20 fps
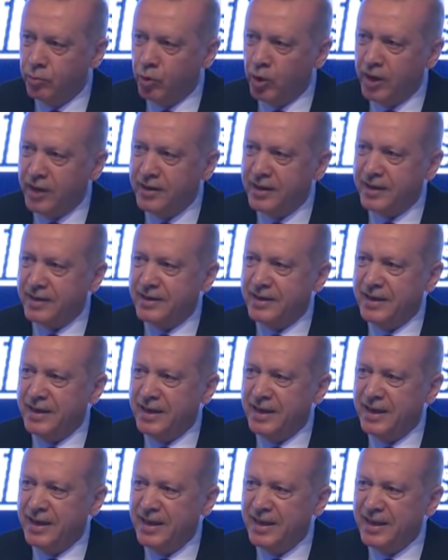
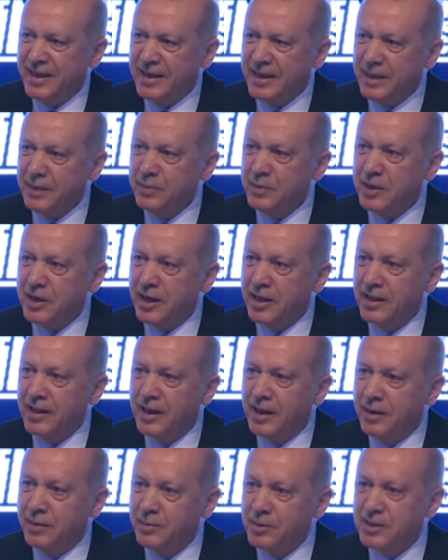buradaki
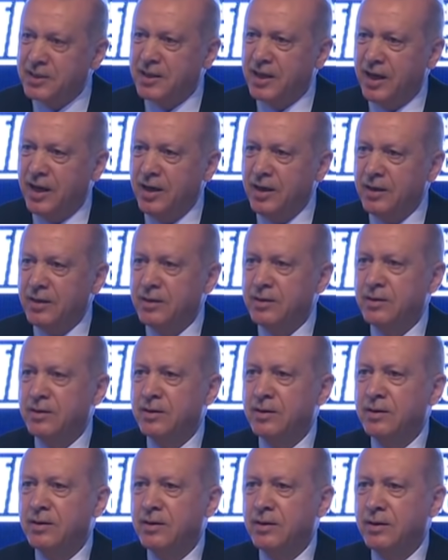imkanlarımızla
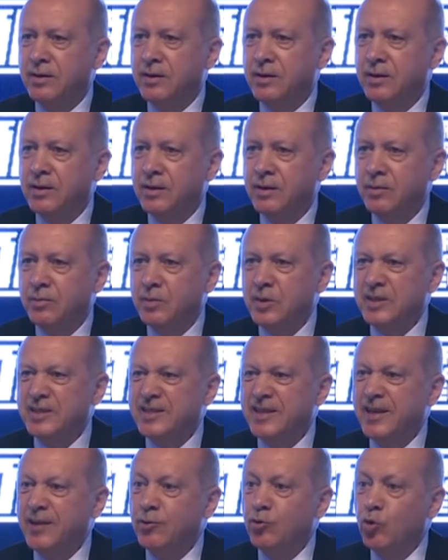
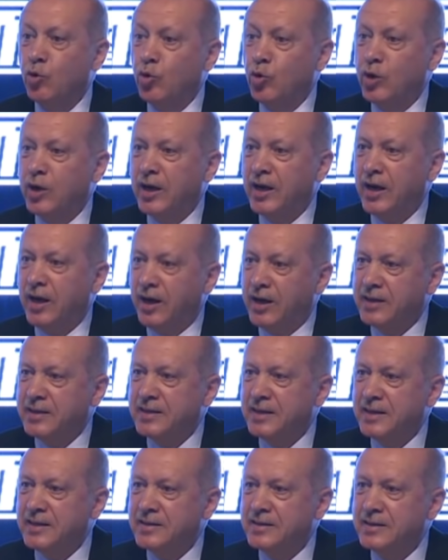biz de Doğu Kar
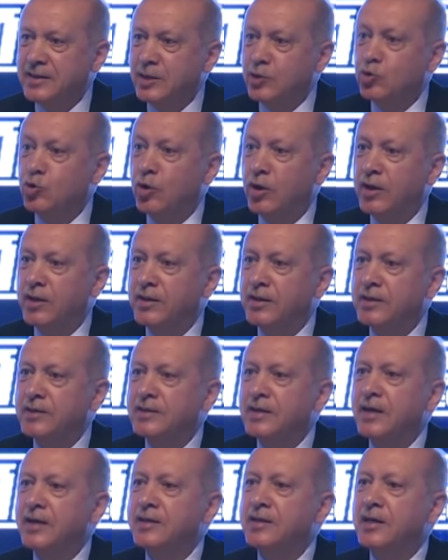Akdeniz'de şu anda
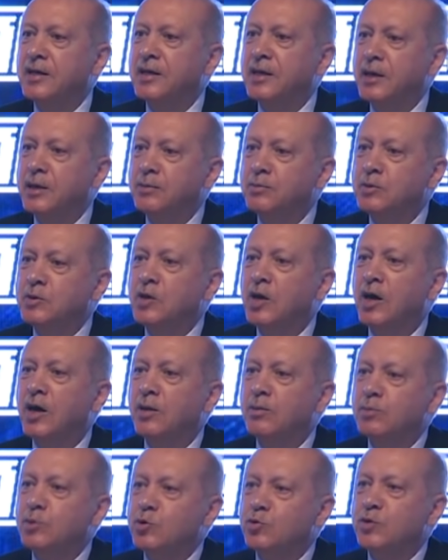zaten yerimizi
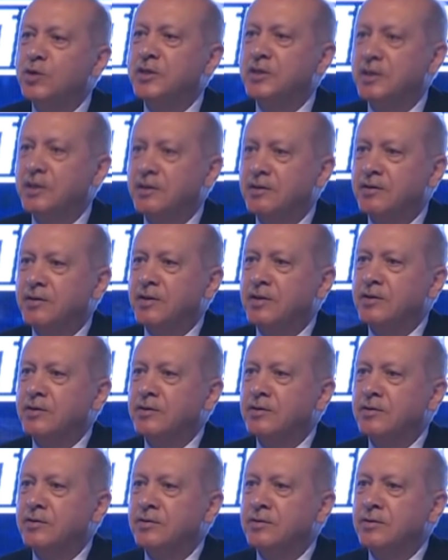almış
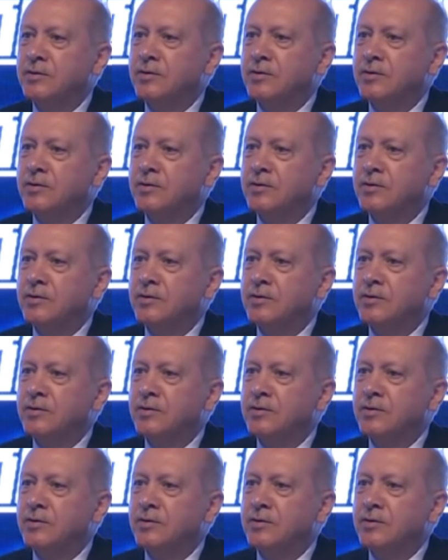vaziyetteyiz.